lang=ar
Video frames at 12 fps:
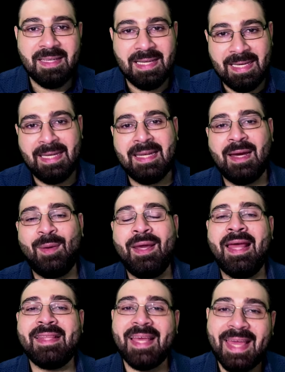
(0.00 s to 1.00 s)
إن
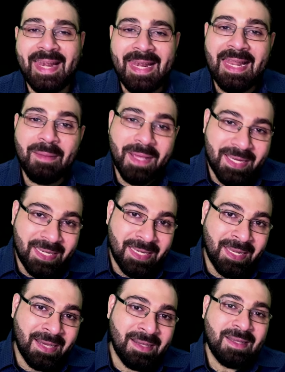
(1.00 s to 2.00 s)
ولا تكلم إن